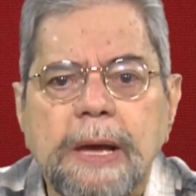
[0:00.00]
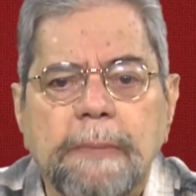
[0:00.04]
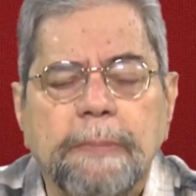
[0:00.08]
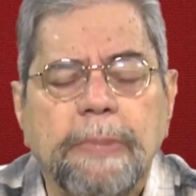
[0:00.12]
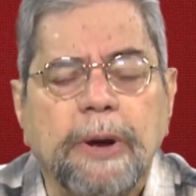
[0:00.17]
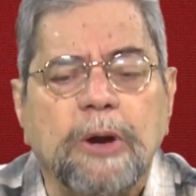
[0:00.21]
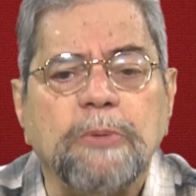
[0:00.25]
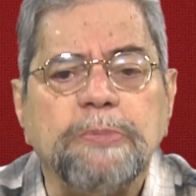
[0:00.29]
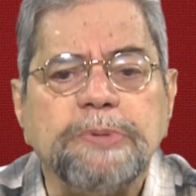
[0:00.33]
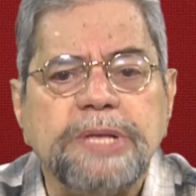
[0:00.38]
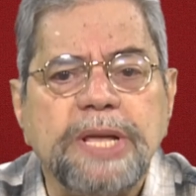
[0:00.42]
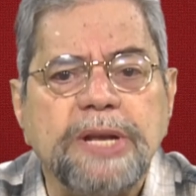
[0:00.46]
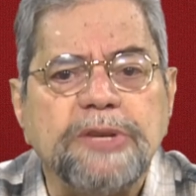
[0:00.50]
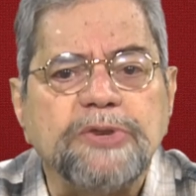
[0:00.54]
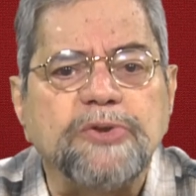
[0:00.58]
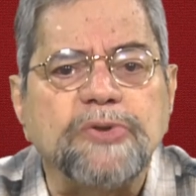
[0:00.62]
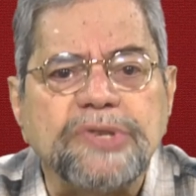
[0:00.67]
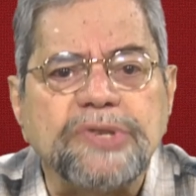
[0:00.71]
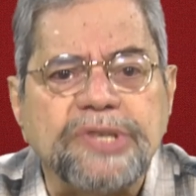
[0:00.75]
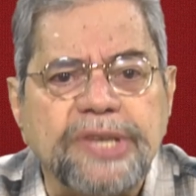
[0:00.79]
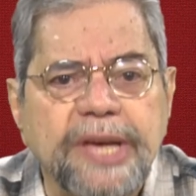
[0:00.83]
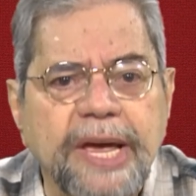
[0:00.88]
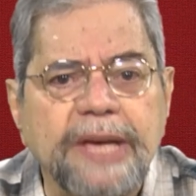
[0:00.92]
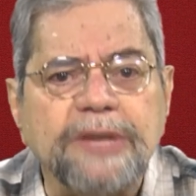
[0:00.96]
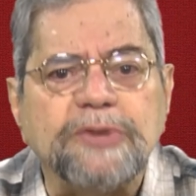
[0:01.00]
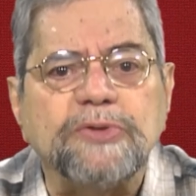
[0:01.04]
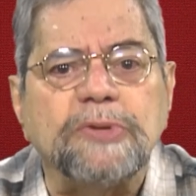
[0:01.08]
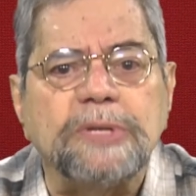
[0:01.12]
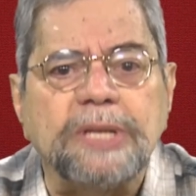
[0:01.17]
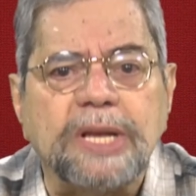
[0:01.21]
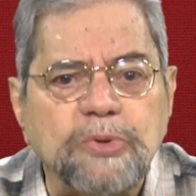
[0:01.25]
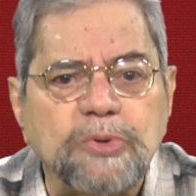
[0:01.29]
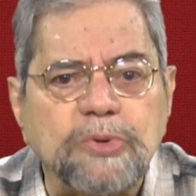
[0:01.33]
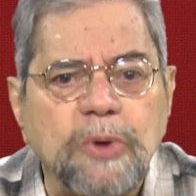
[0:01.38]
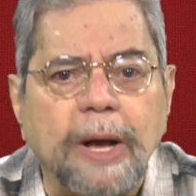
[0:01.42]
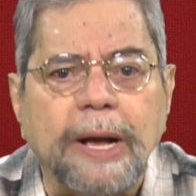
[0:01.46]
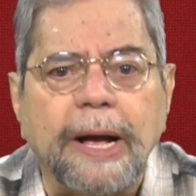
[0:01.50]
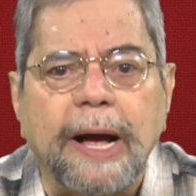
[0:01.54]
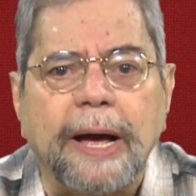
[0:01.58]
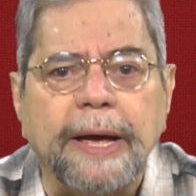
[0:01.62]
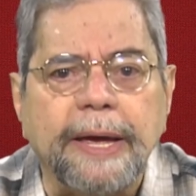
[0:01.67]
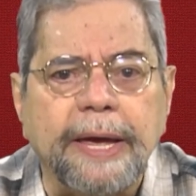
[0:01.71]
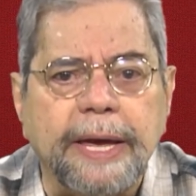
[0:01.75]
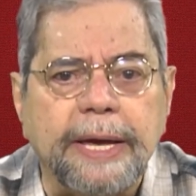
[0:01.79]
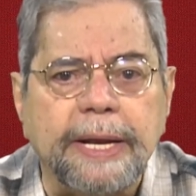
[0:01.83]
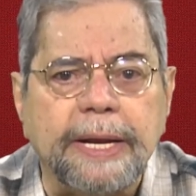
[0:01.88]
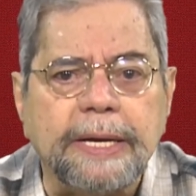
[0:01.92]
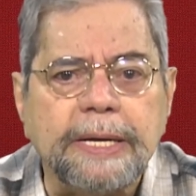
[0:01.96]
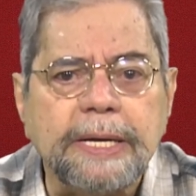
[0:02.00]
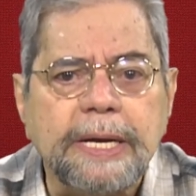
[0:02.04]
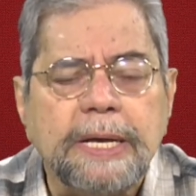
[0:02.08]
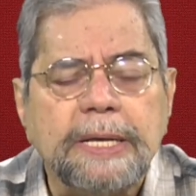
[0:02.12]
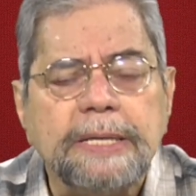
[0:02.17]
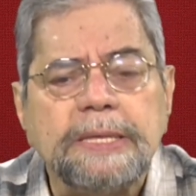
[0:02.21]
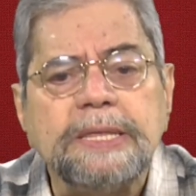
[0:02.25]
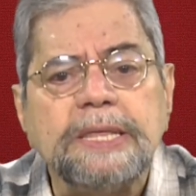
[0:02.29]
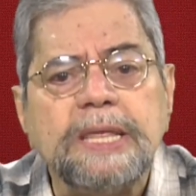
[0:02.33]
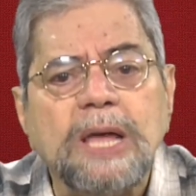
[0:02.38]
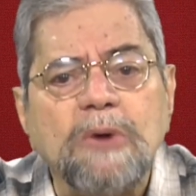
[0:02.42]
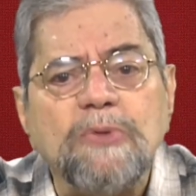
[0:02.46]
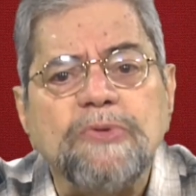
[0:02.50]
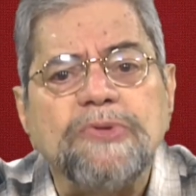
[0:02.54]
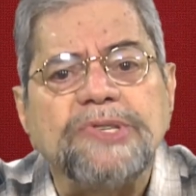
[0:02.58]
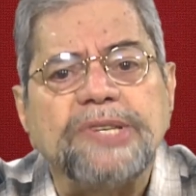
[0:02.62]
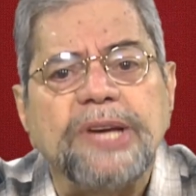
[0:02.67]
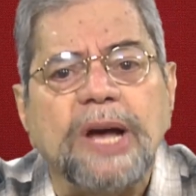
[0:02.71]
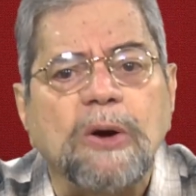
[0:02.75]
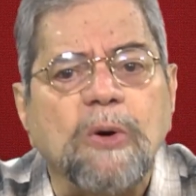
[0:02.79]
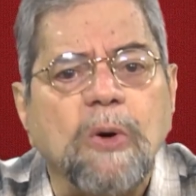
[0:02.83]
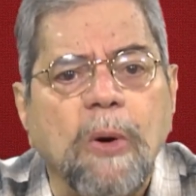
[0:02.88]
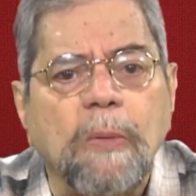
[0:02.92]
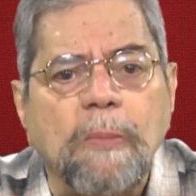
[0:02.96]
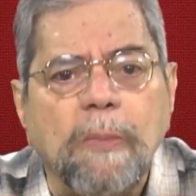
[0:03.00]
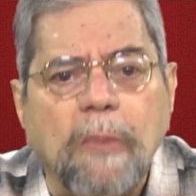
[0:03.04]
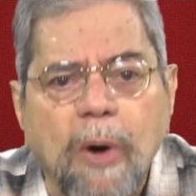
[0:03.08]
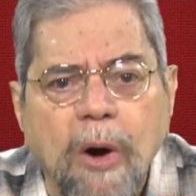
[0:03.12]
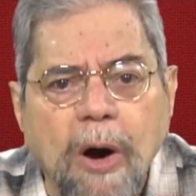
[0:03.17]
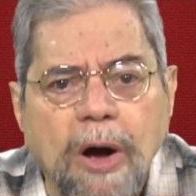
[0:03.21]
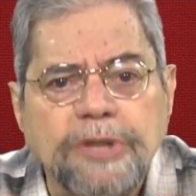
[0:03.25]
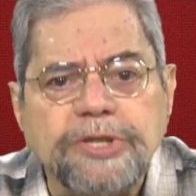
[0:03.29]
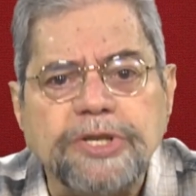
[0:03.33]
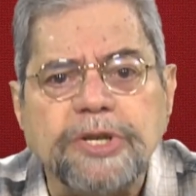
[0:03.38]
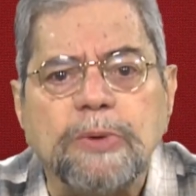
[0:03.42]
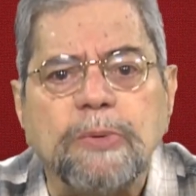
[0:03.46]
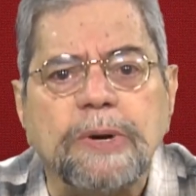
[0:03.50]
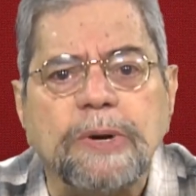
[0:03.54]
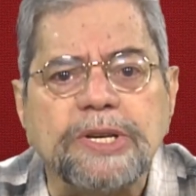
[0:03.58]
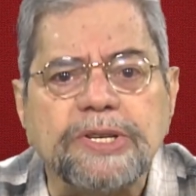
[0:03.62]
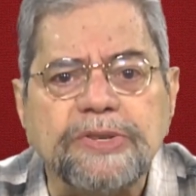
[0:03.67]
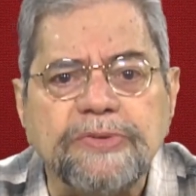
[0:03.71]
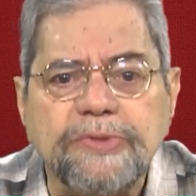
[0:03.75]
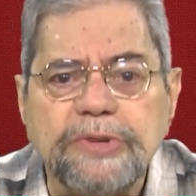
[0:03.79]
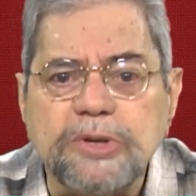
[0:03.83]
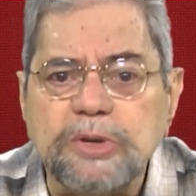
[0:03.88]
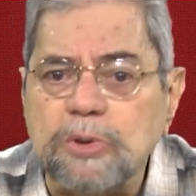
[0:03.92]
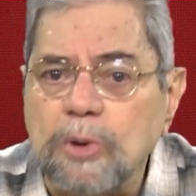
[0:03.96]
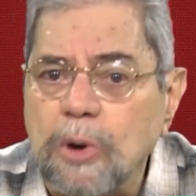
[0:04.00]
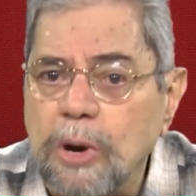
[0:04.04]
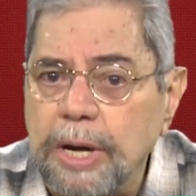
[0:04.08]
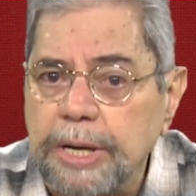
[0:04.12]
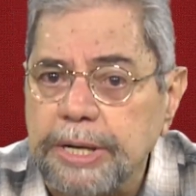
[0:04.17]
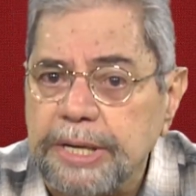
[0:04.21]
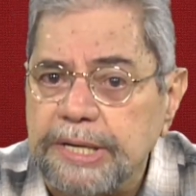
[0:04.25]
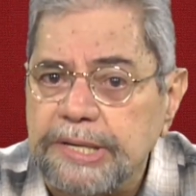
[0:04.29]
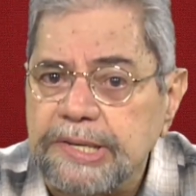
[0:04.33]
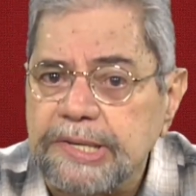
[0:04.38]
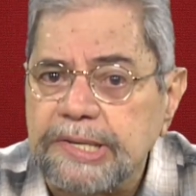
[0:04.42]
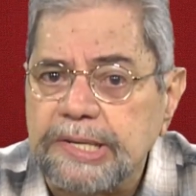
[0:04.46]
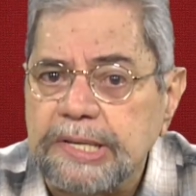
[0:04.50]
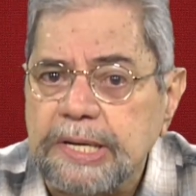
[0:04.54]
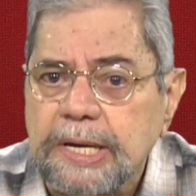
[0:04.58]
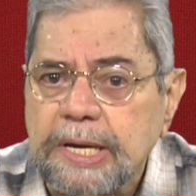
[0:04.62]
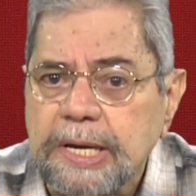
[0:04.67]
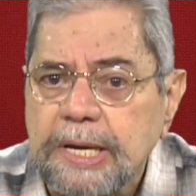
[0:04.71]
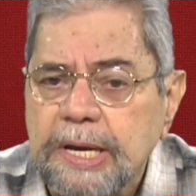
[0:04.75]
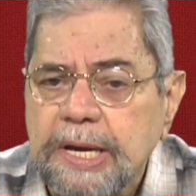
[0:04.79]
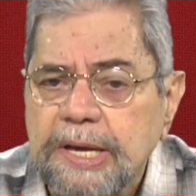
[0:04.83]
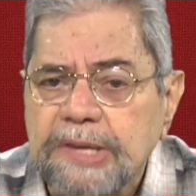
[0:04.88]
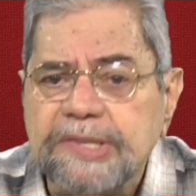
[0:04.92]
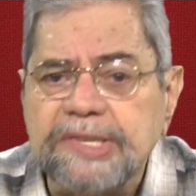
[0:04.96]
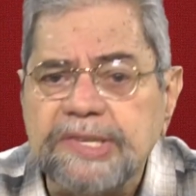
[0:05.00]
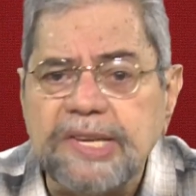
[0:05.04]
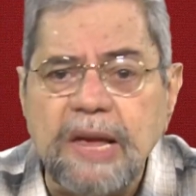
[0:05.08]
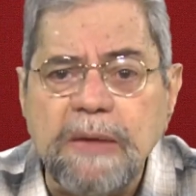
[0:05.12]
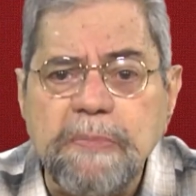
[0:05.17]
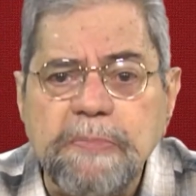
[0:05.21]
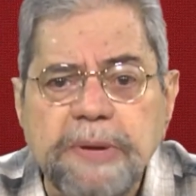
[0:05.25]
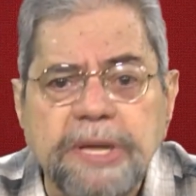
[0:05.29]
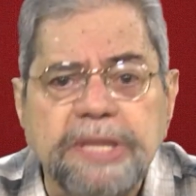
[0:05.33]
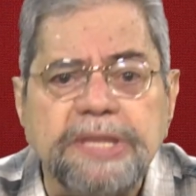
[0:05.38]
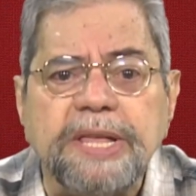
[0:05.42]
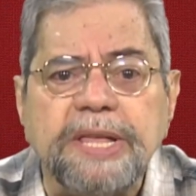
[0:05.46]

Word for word: para obter sucesso na sua carreira. Não se acomode com as vitórias. Sempre